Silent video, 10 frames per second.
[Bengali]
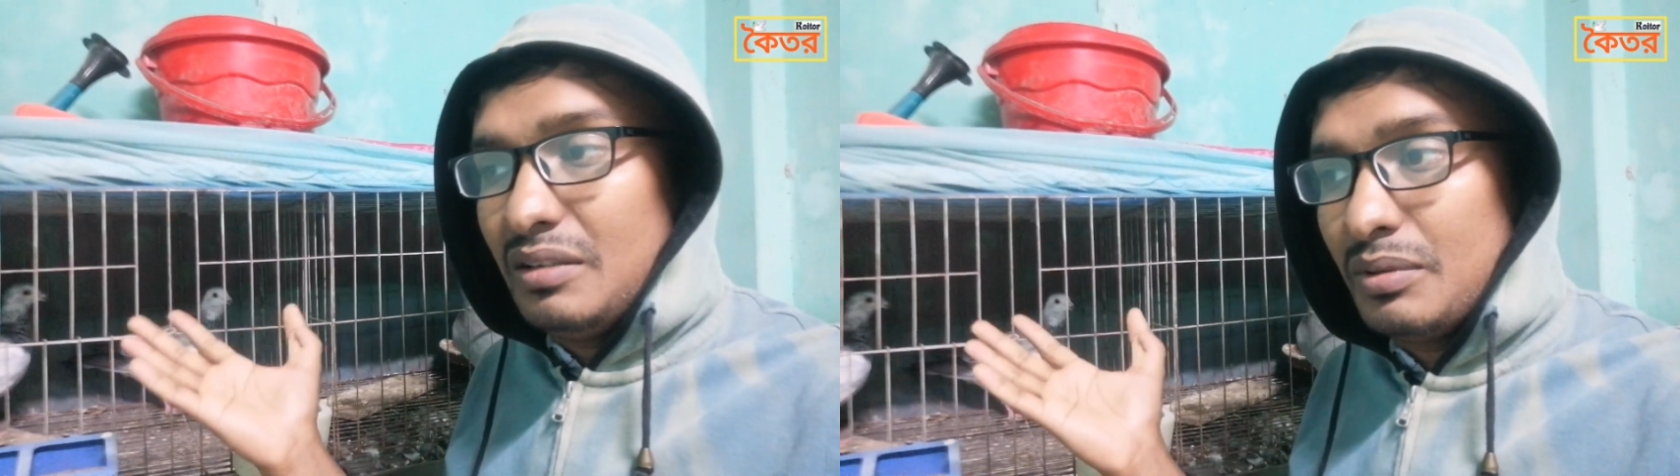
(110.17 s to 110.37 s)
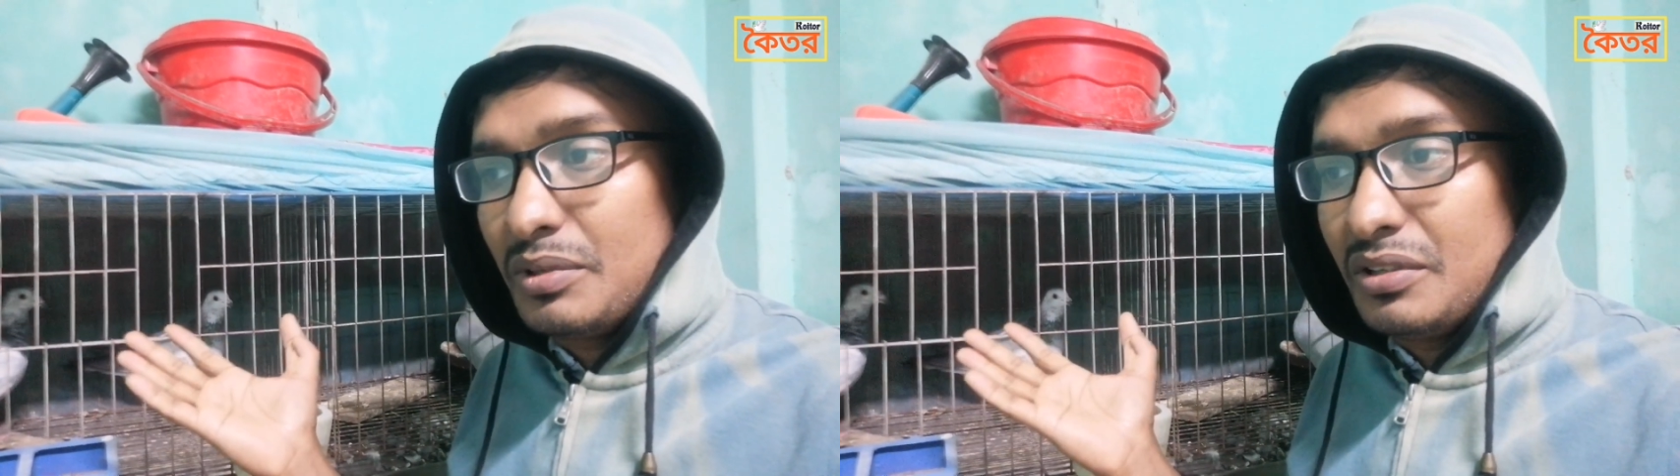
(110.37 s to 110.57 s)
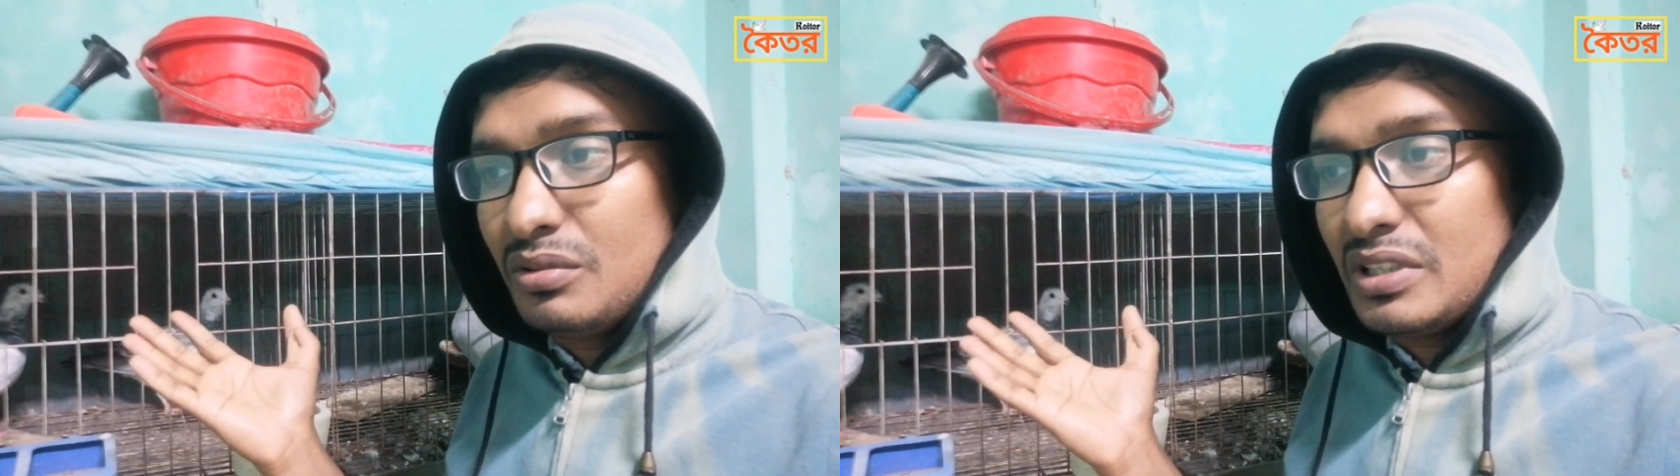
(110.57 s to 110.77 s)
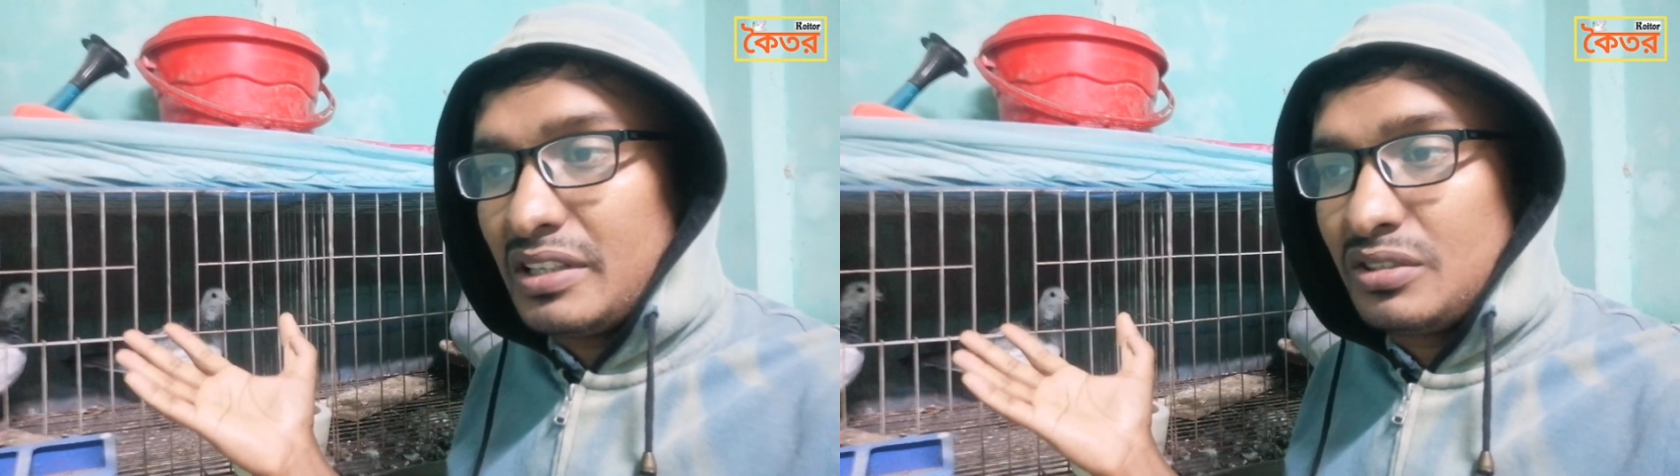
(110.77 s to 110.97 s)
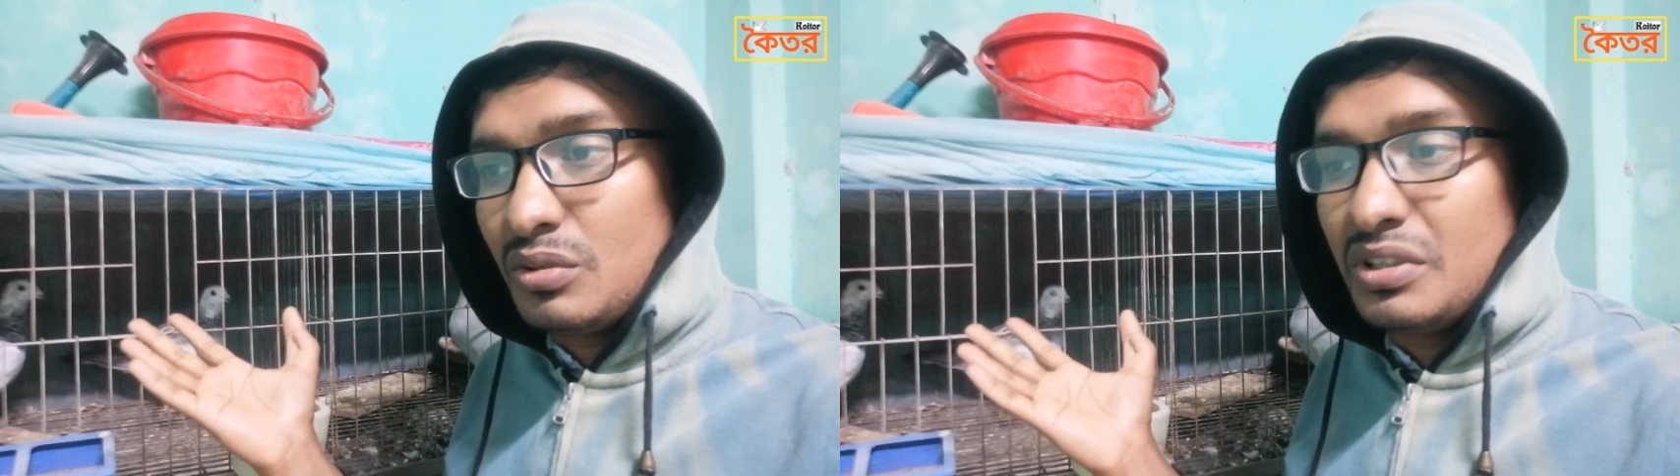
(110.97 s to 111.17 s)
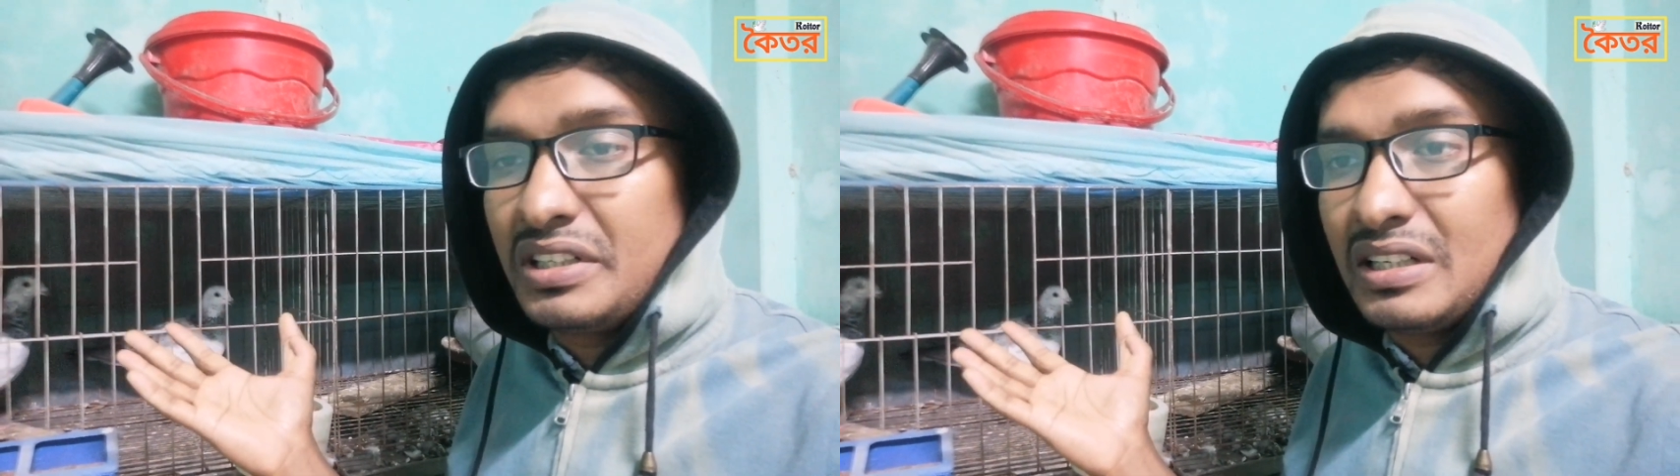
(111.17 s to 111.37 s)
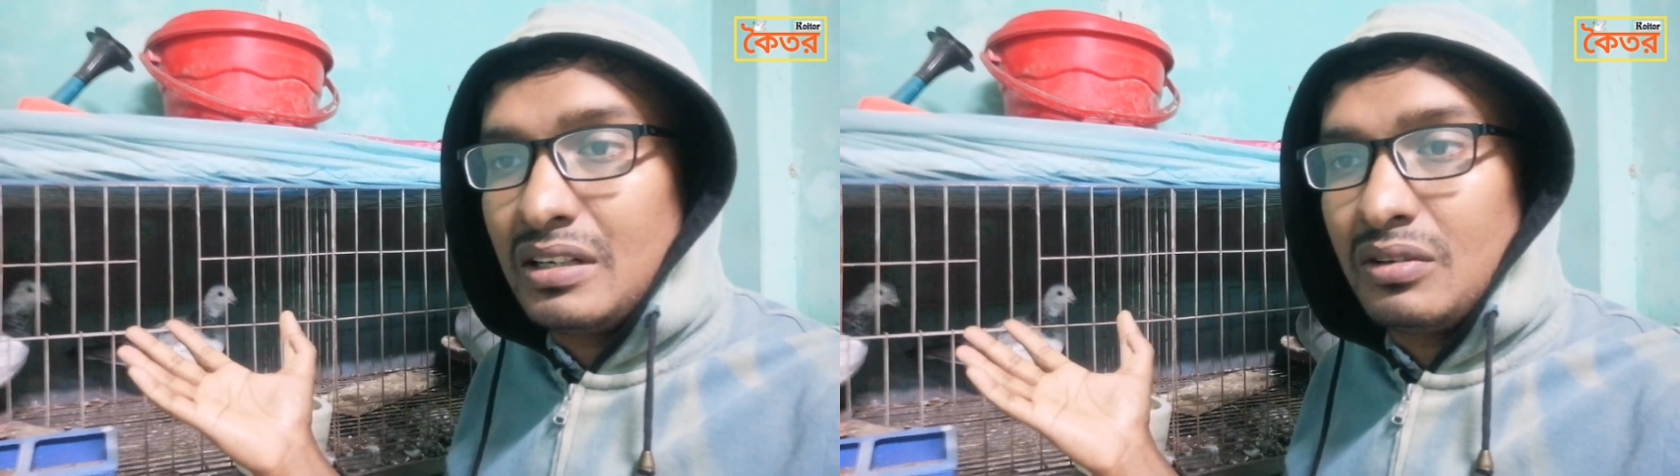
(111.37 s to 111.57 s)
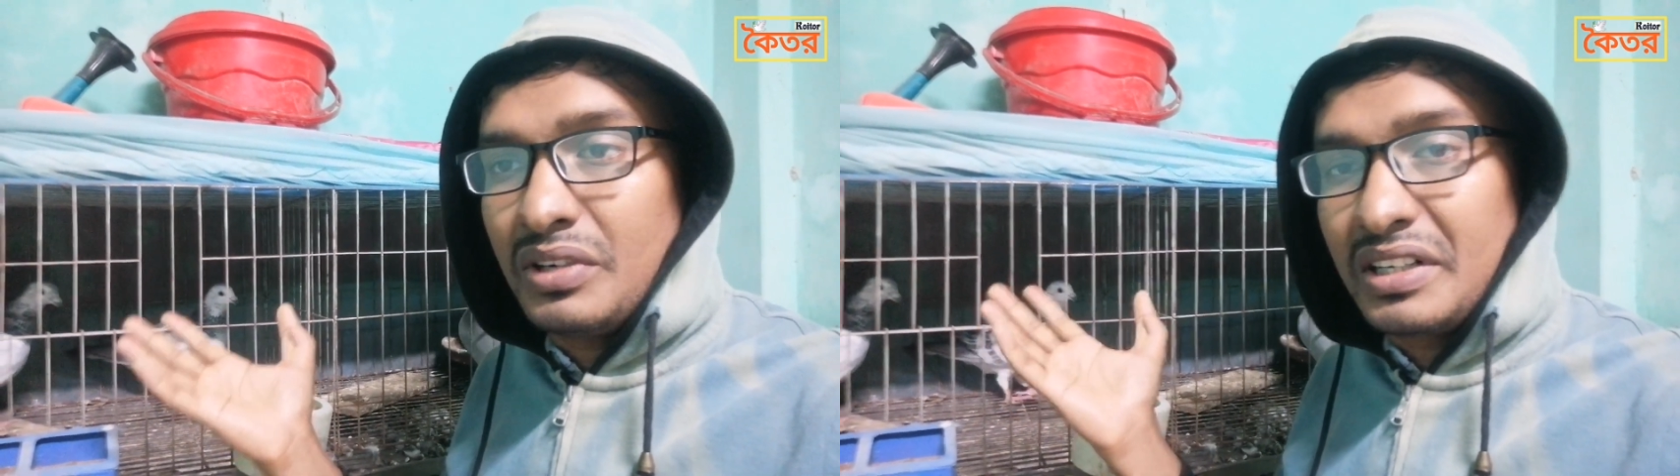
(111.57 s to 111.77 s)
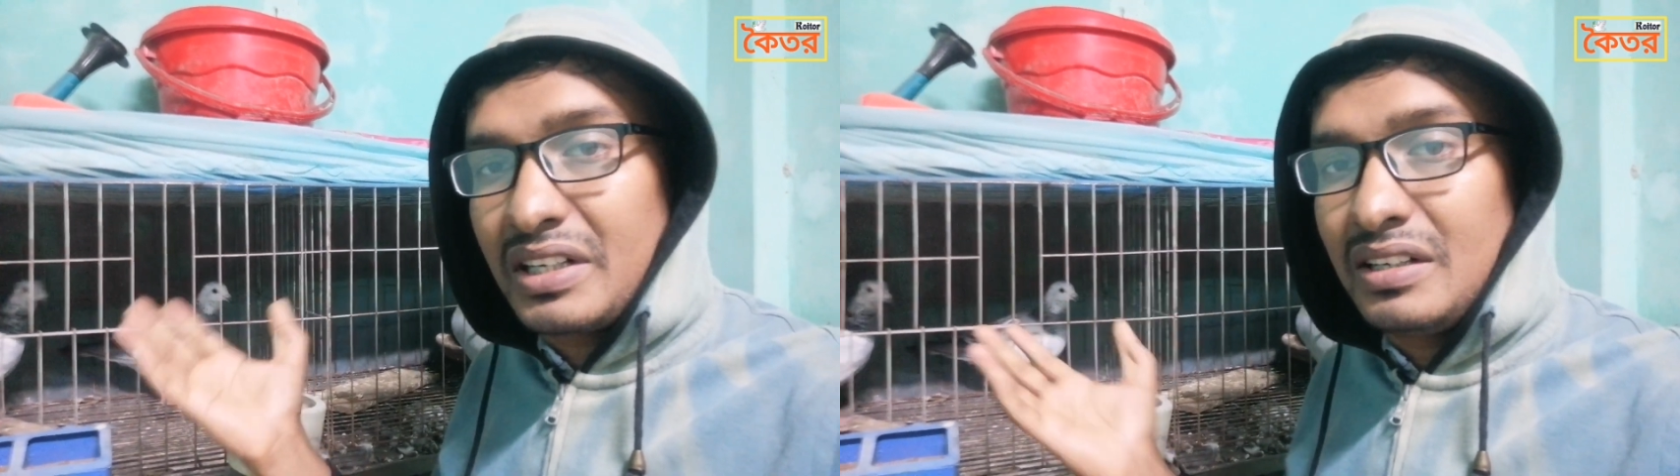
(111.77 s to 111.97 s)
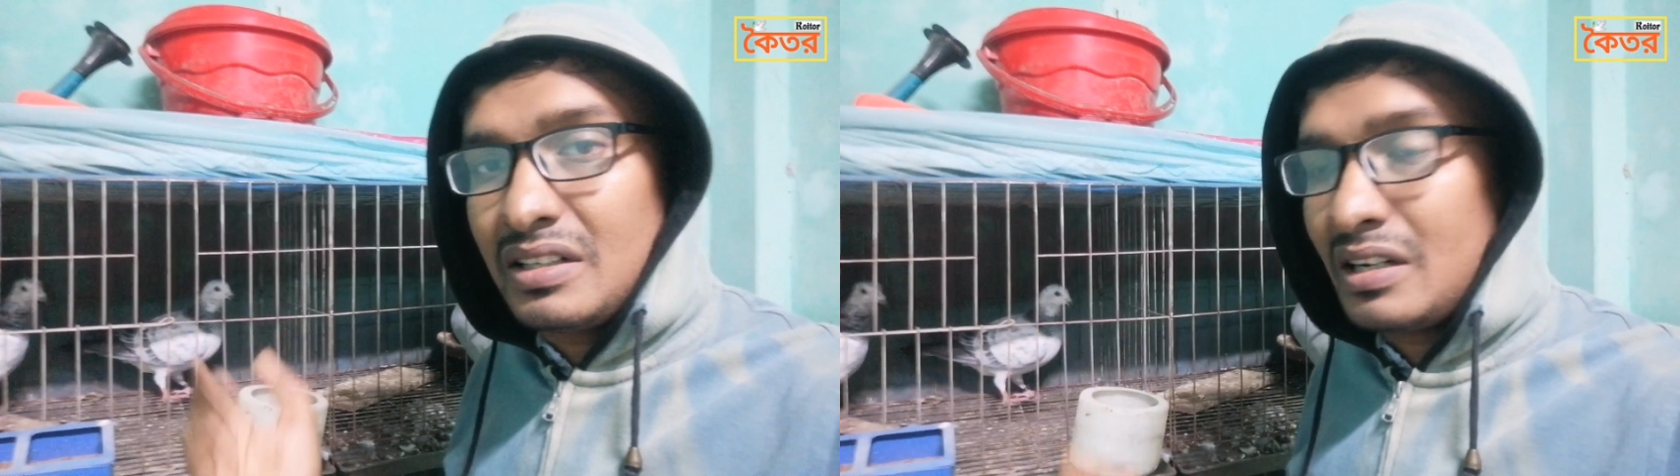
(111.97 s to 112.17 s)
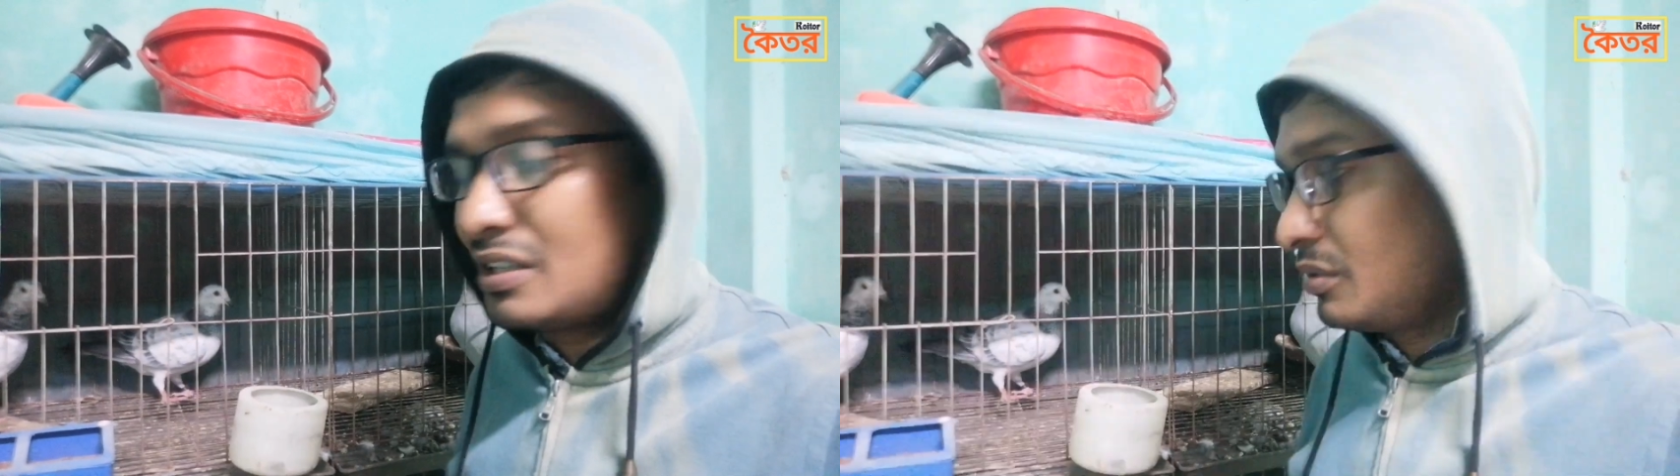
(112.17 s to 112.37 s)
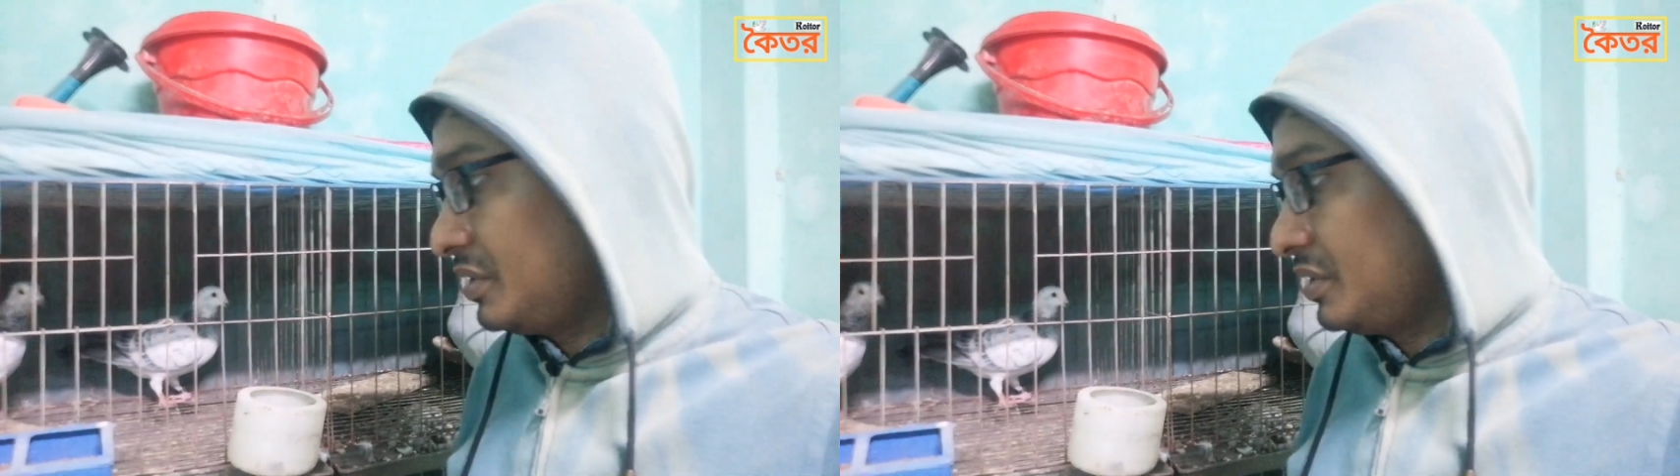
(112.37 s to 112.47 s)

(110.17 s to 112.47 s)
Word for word: এবং কিন্তু তার শরীরটা অনেকটাই ঠান্ডা